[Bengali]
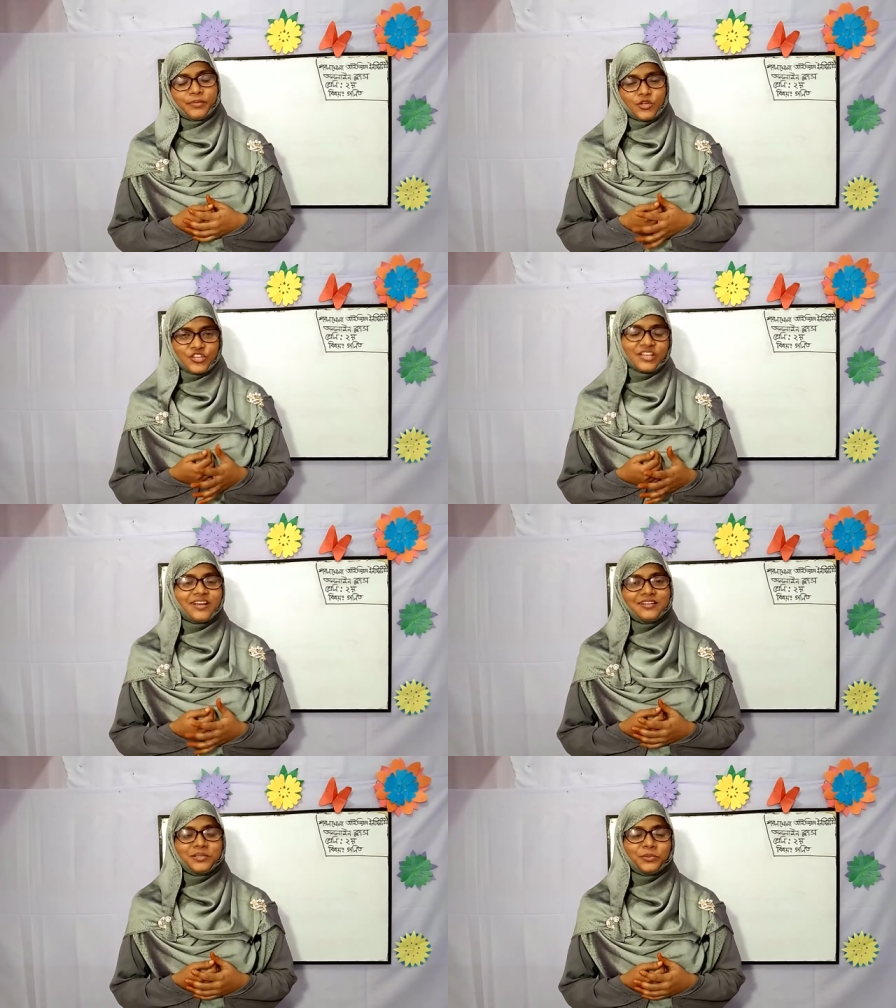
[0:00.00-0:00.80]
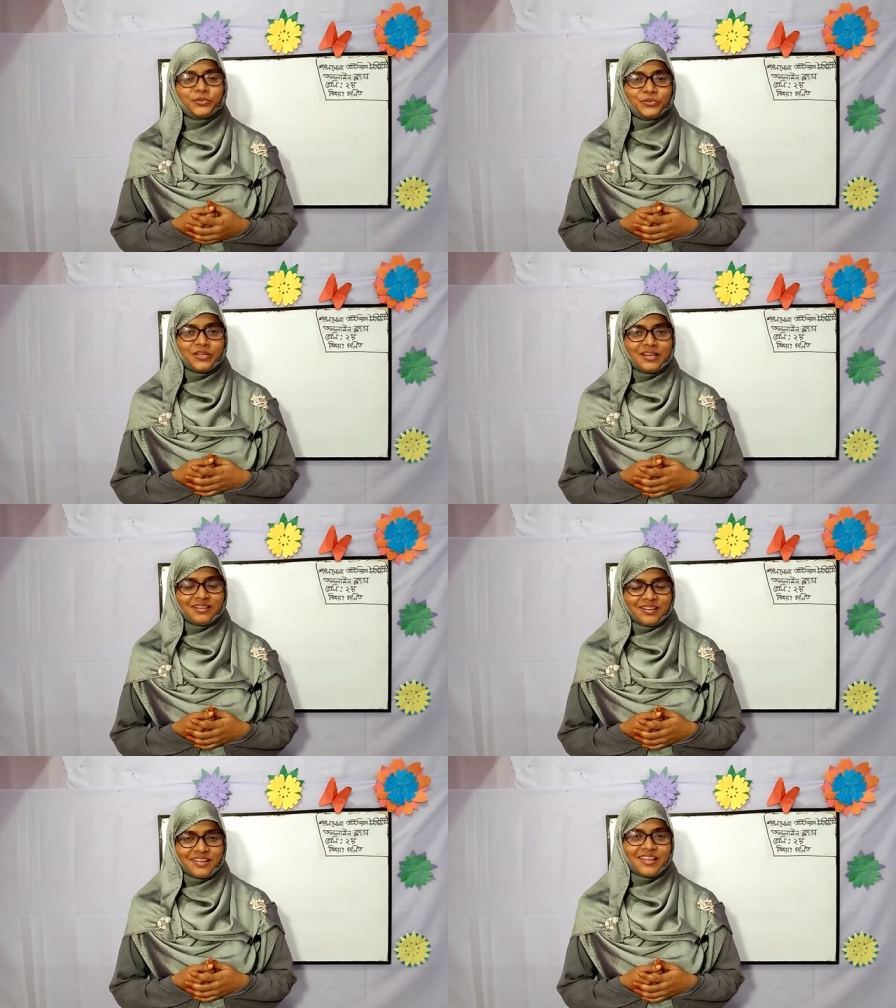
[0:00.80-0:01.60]
প্রিয় শিক্ষার্থী বন্ধুরা
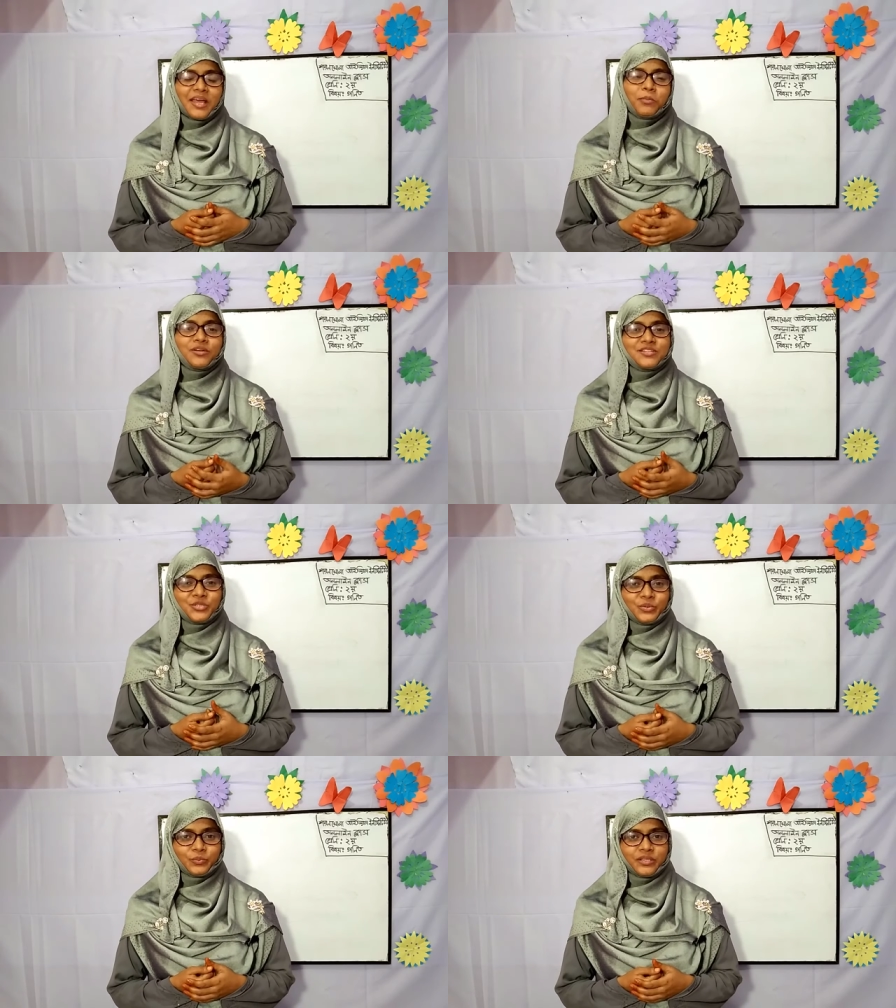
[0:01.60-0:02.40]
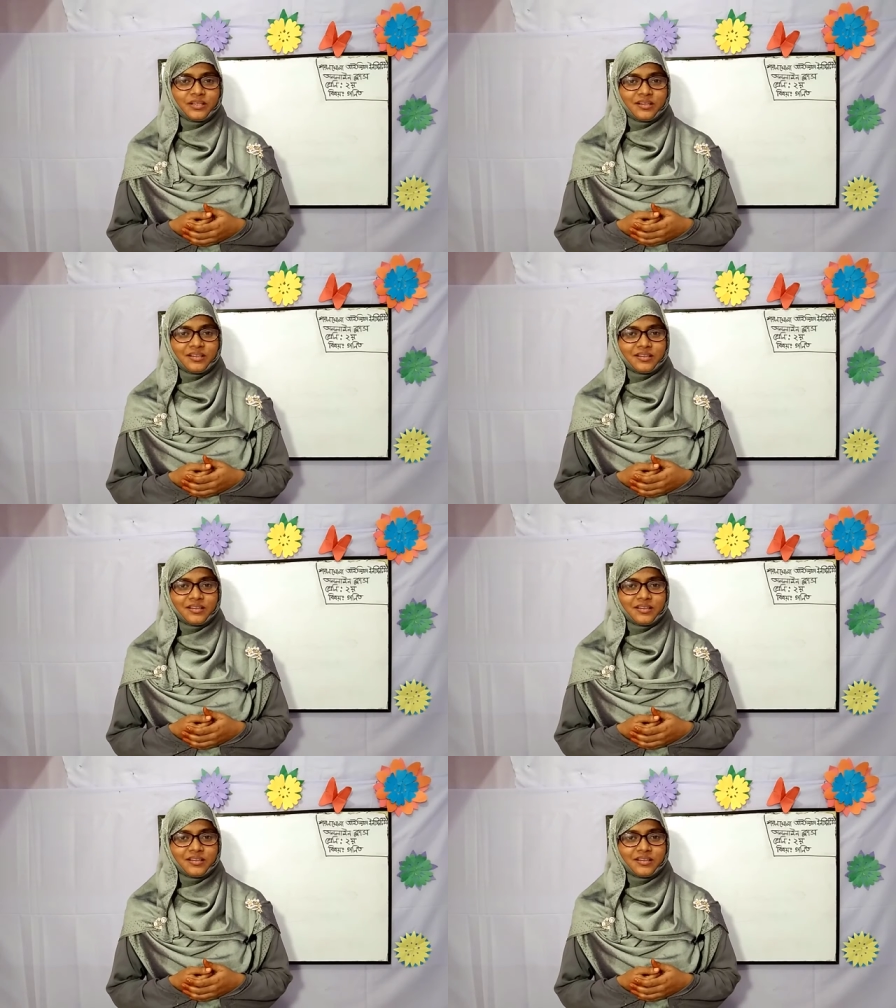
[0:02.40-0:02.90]
কেমন আছে তোমরা